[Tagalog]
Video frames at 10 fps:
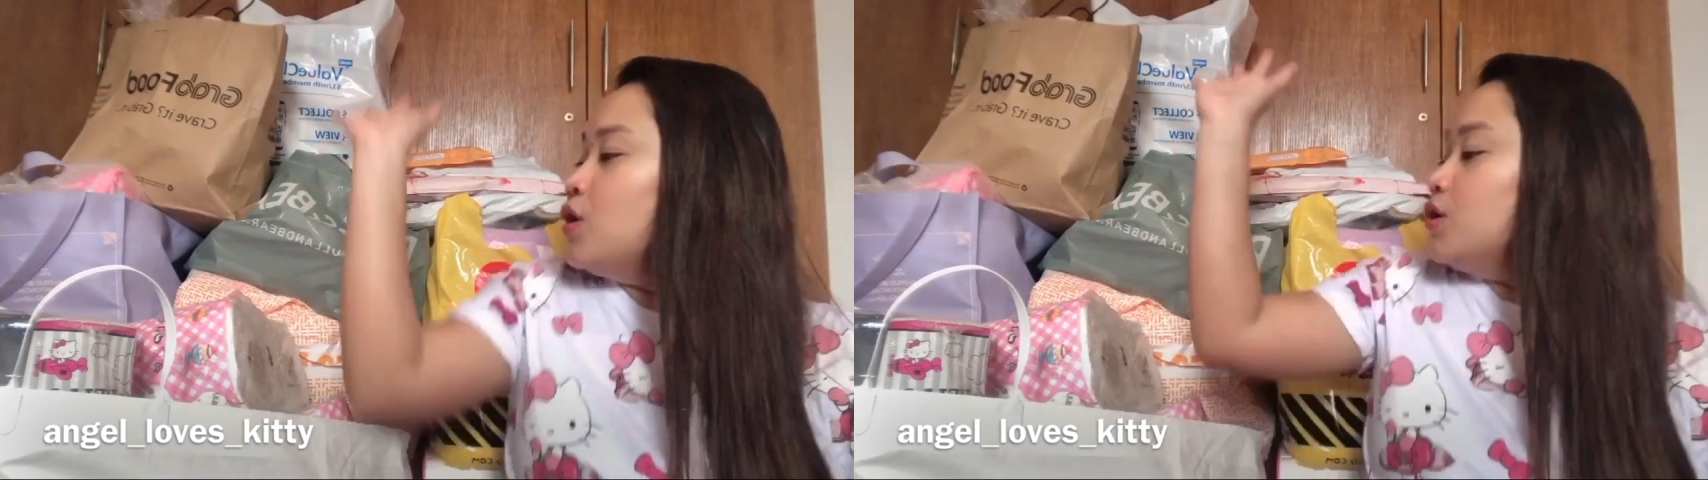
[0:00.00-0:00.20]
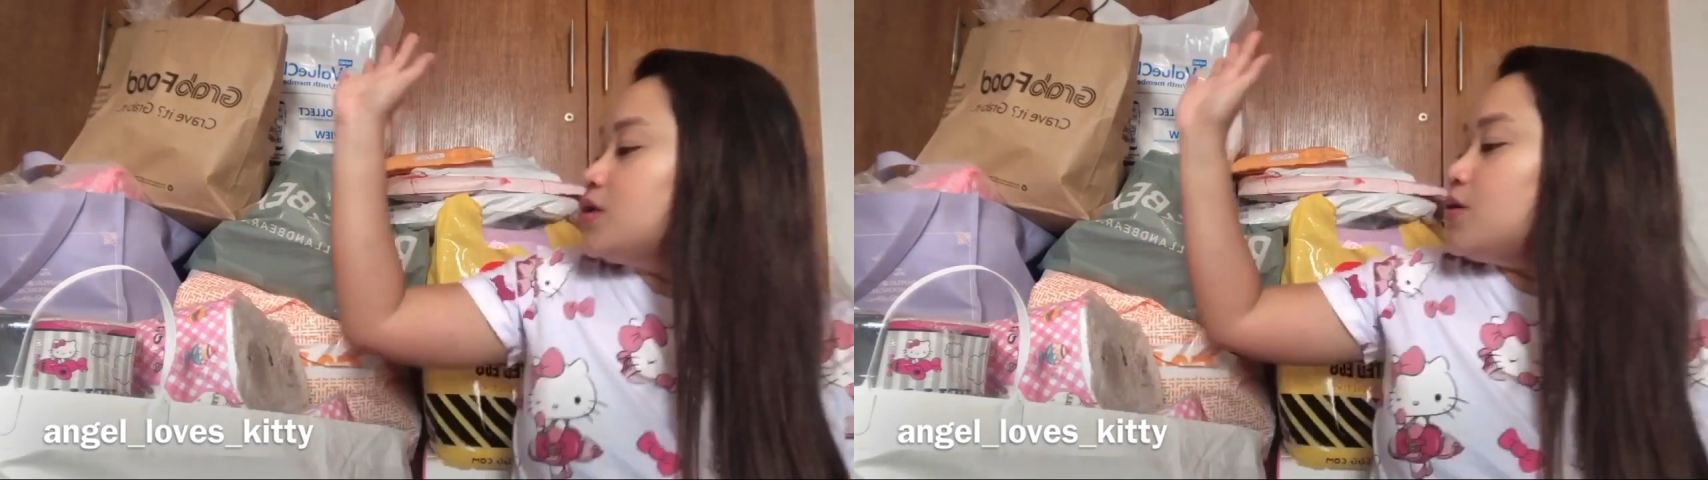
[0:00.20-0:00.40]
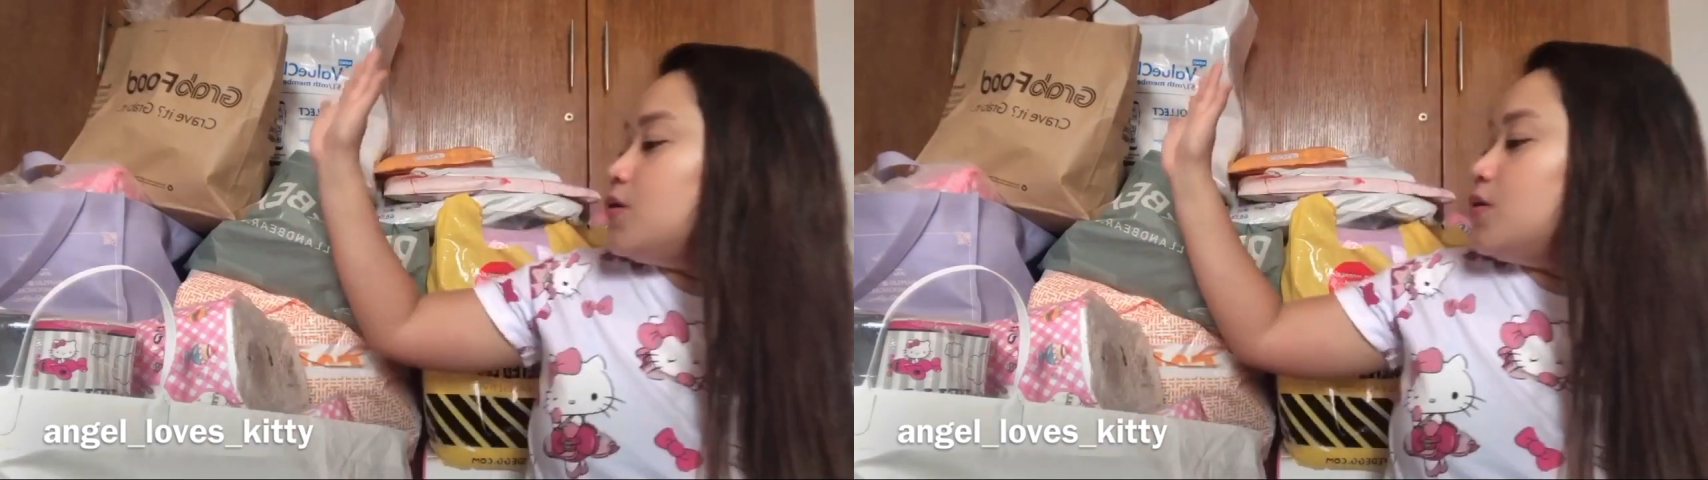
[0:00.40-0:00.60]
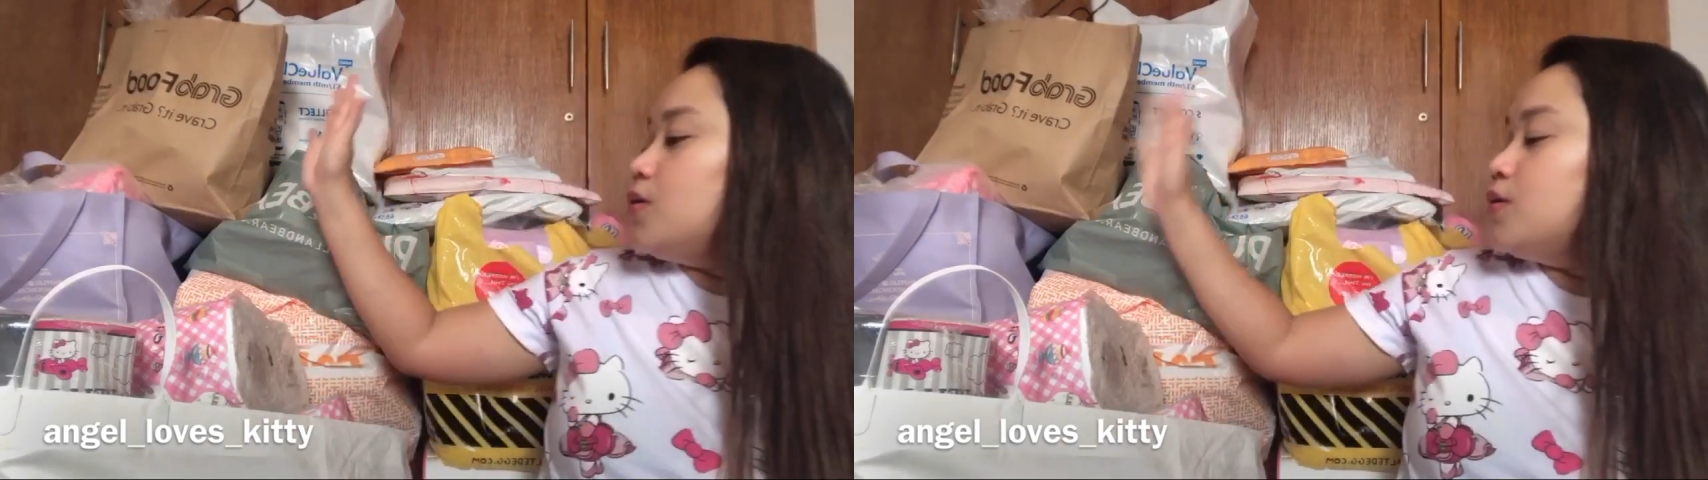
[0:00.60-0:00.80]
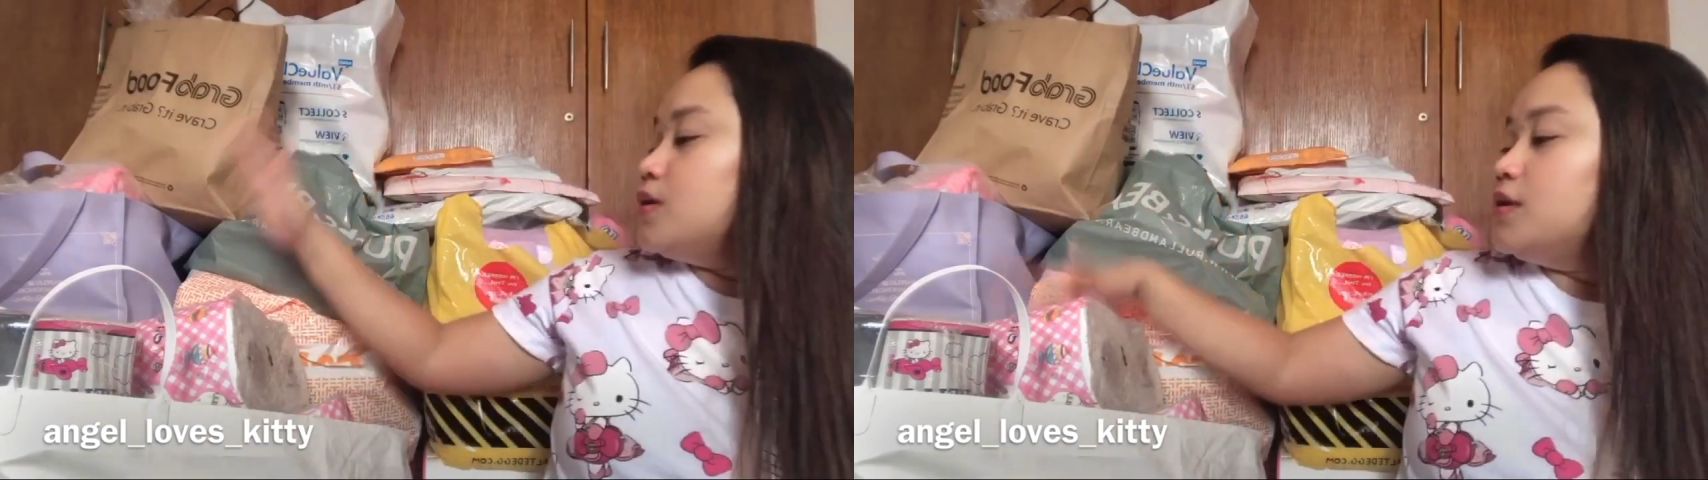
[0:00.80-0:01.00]
So,
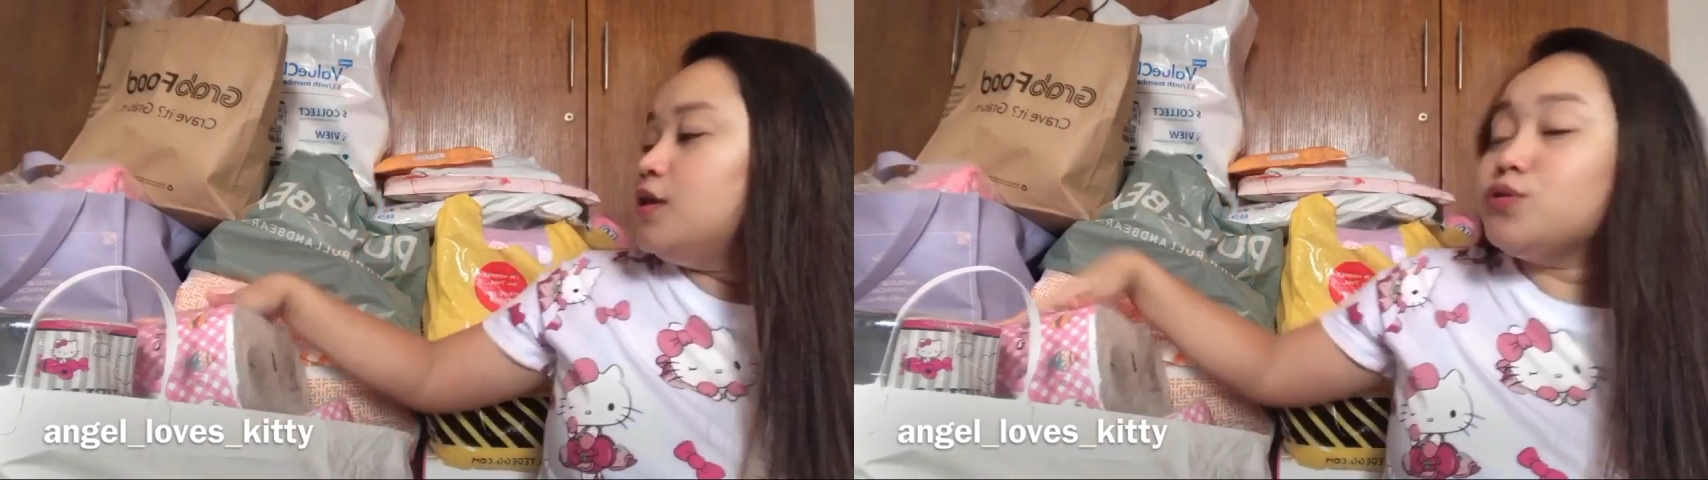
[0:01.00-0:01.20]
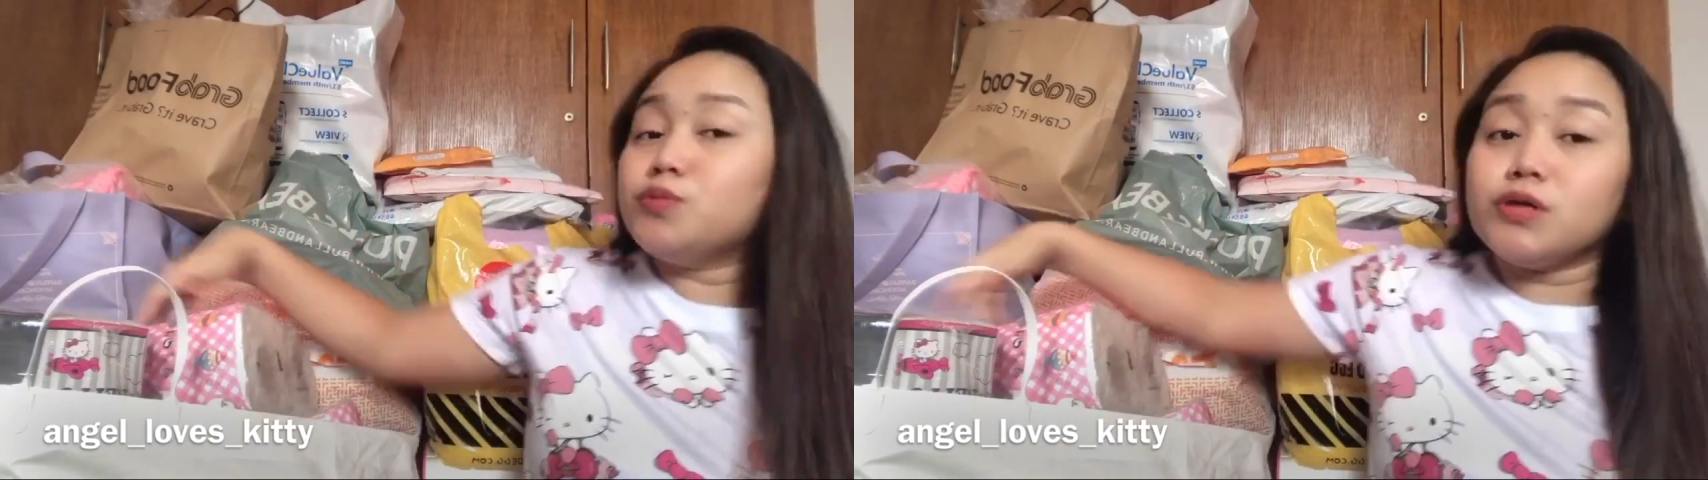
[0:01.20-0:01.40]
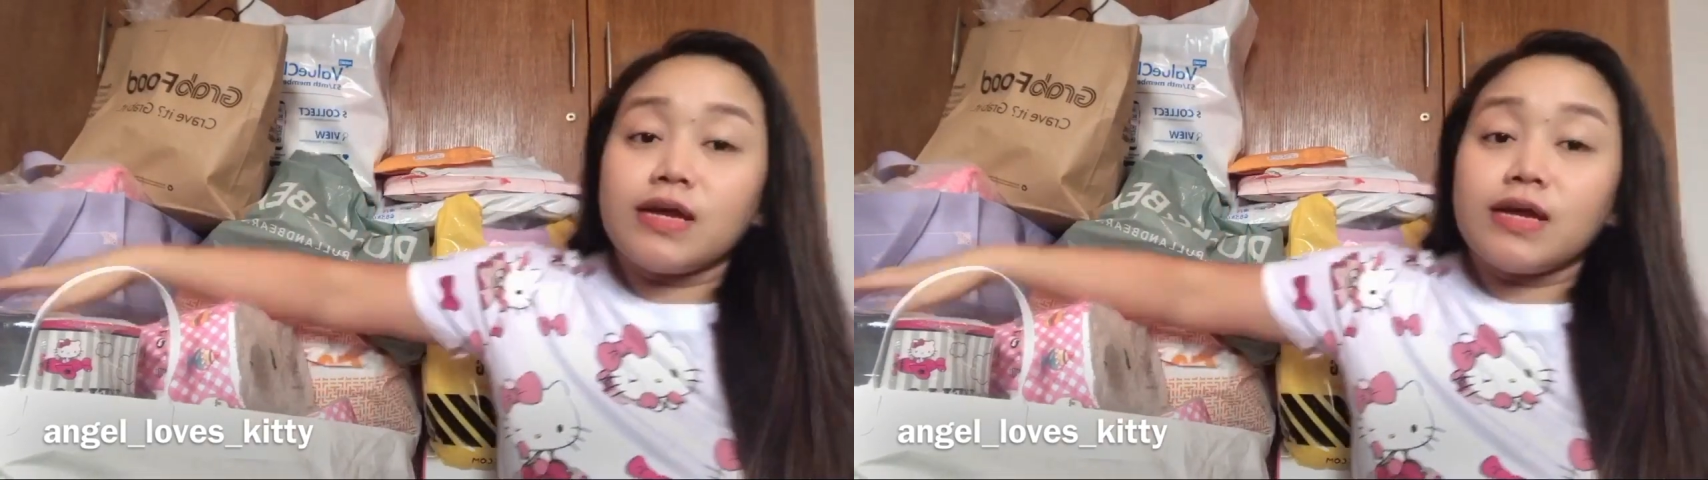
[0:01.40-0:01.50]
dito muna tayo